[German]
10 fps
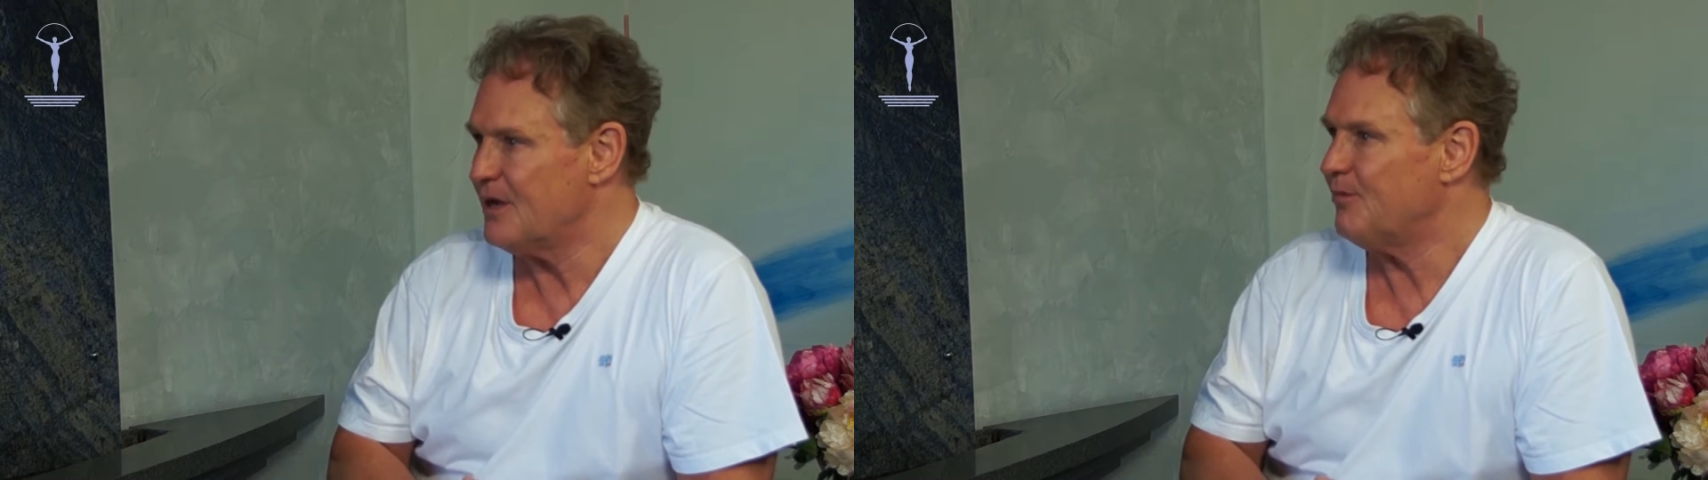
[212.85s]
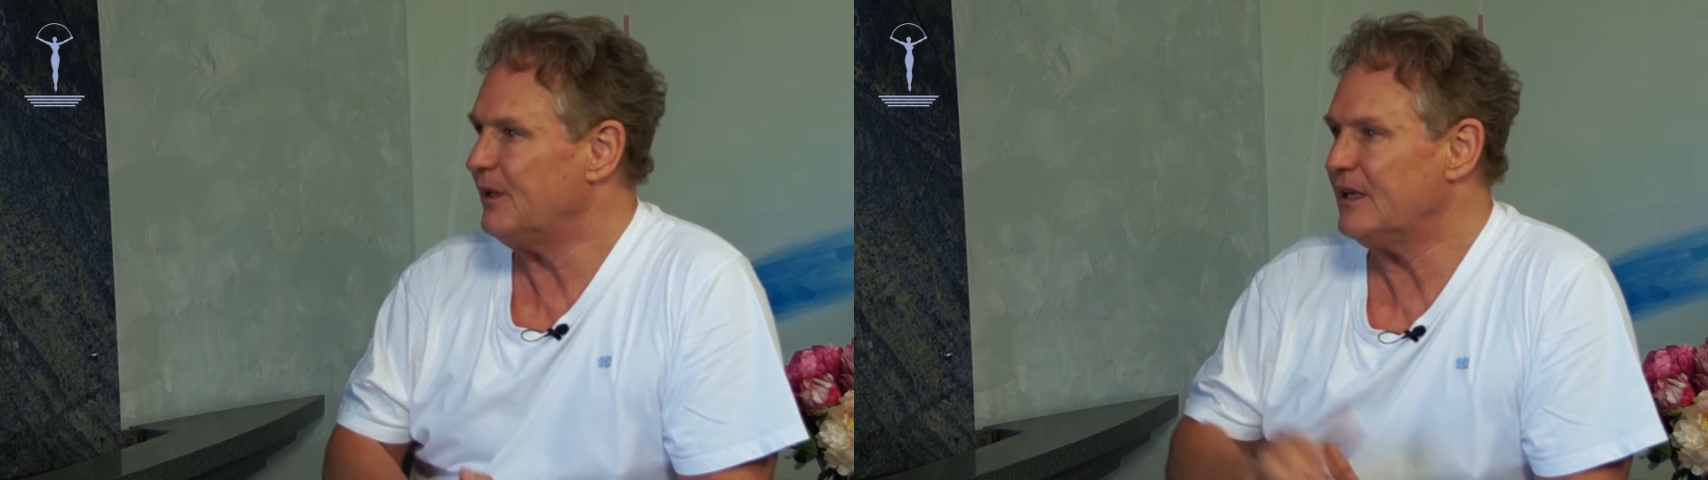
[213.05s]

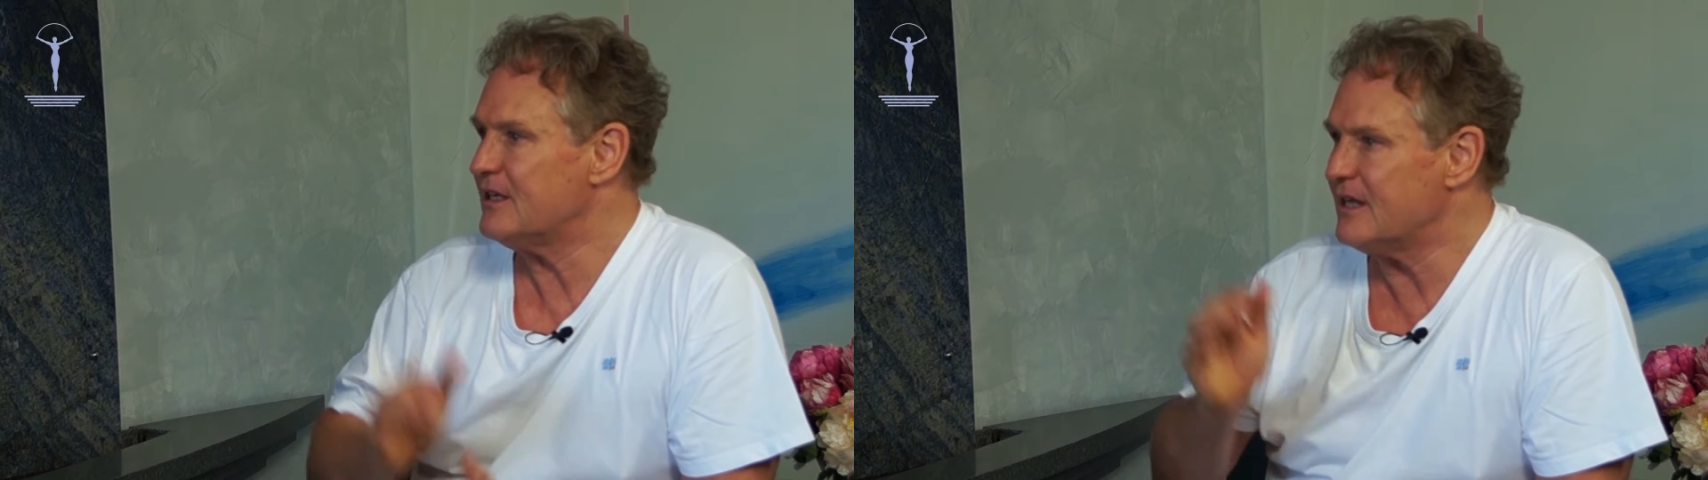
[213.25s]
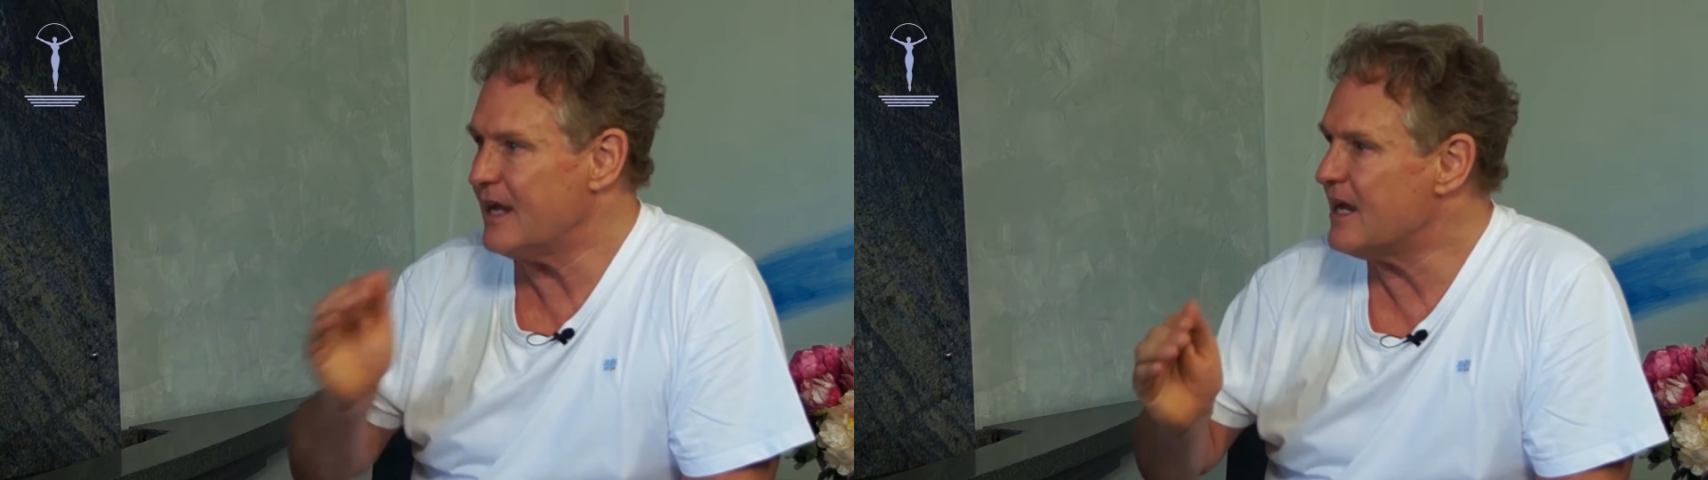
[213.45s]
bin
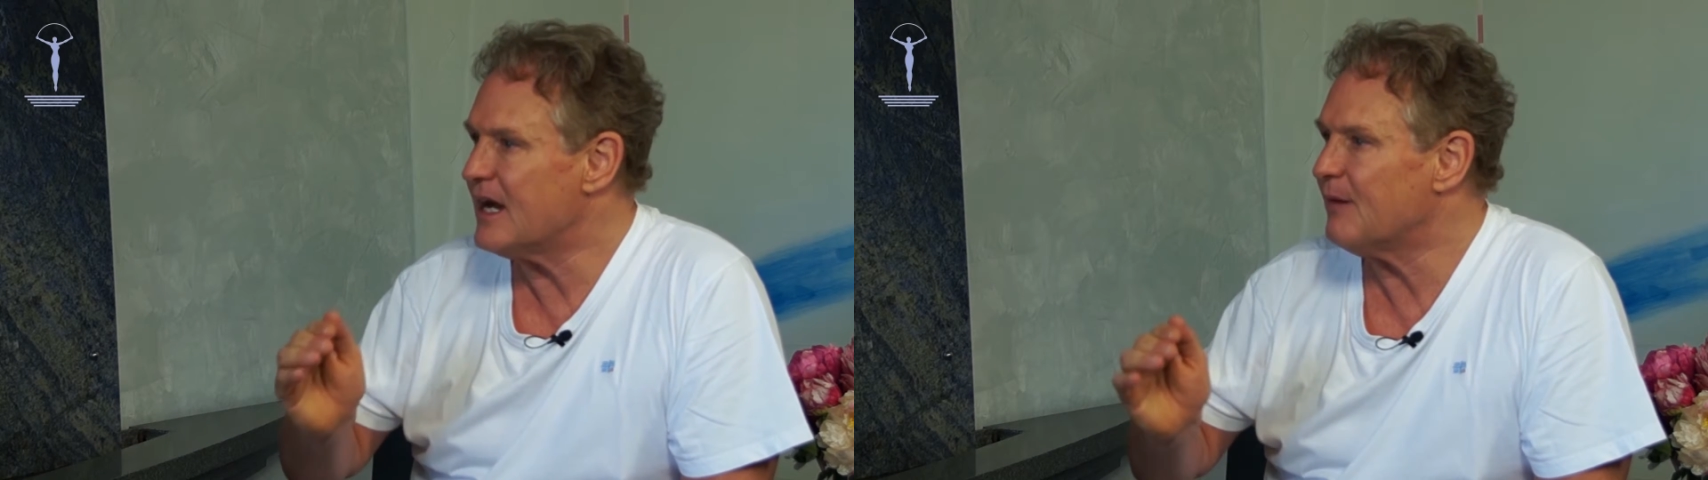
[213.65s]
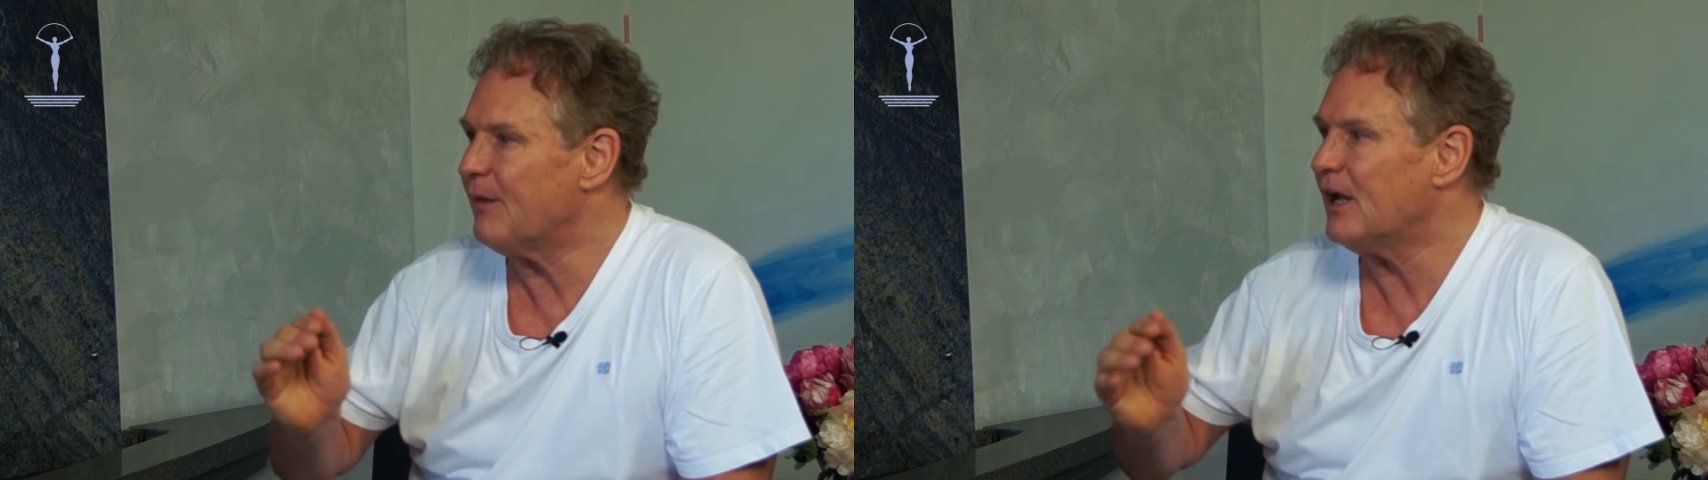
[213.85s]
ich
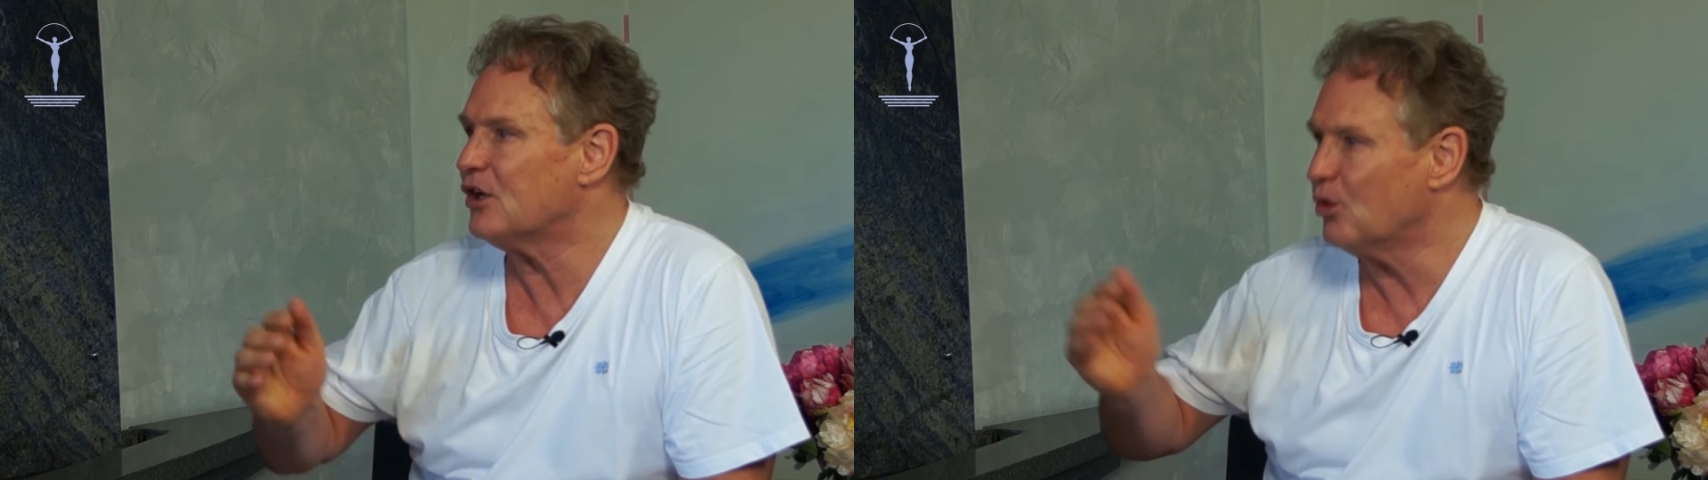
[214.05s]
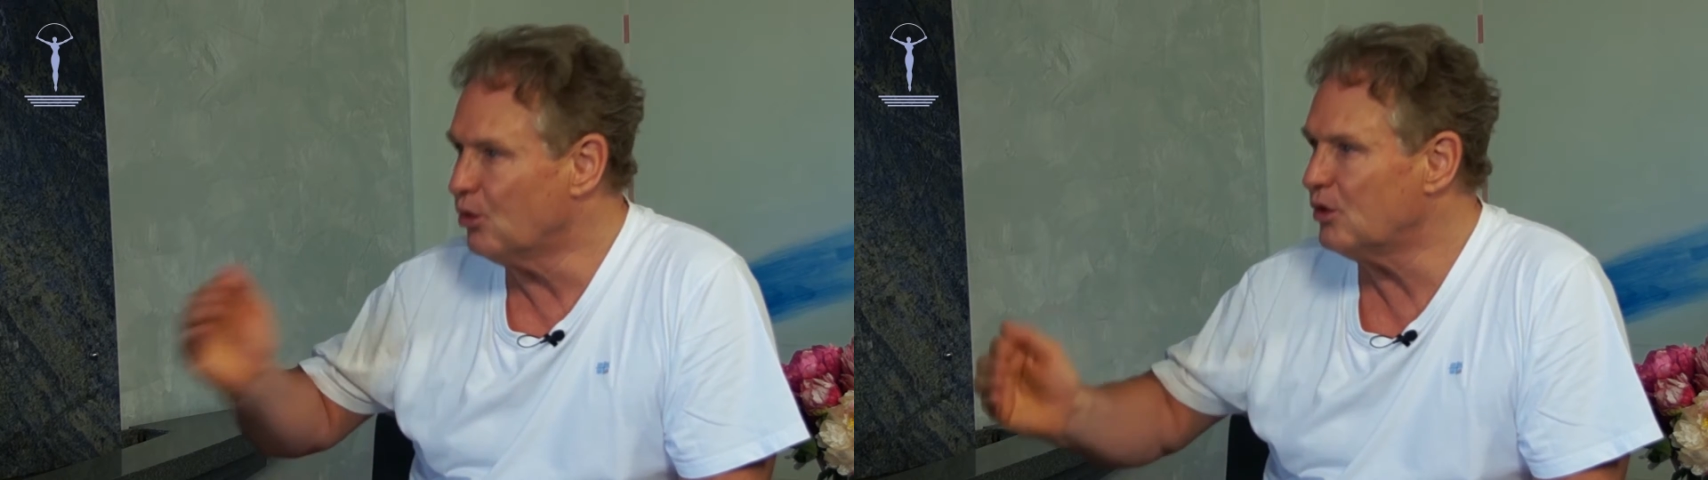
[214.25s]
näher am
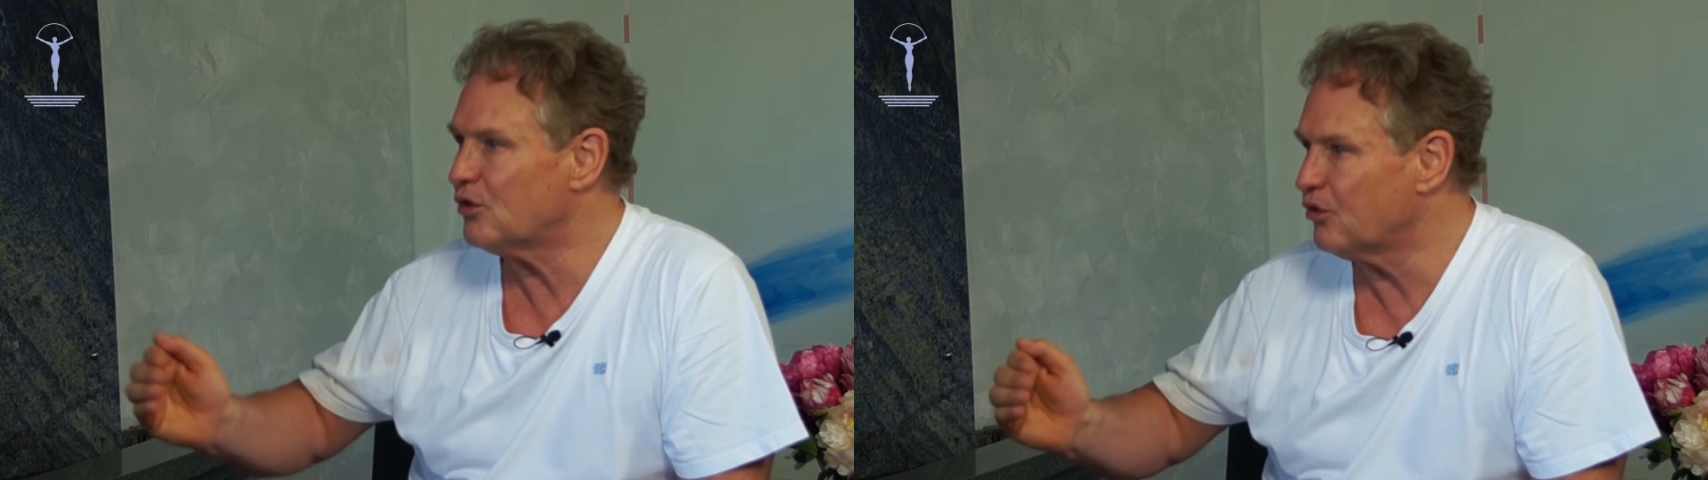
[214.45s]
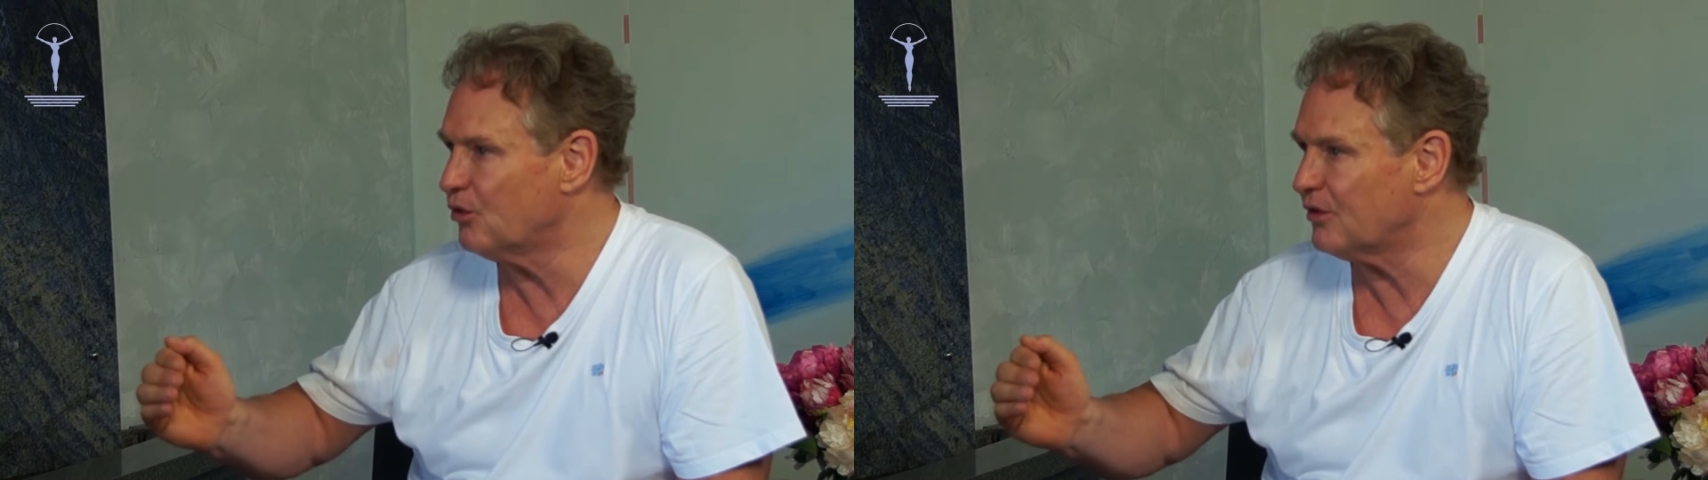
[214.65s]

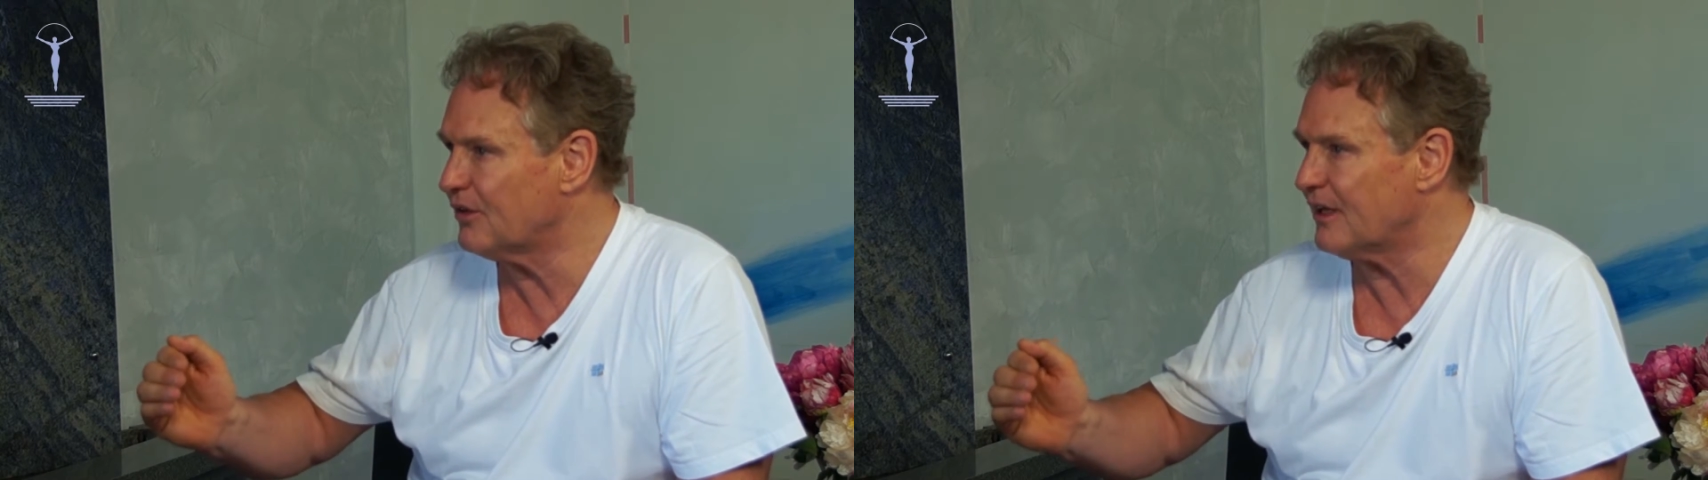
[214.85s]
Alkoholtod,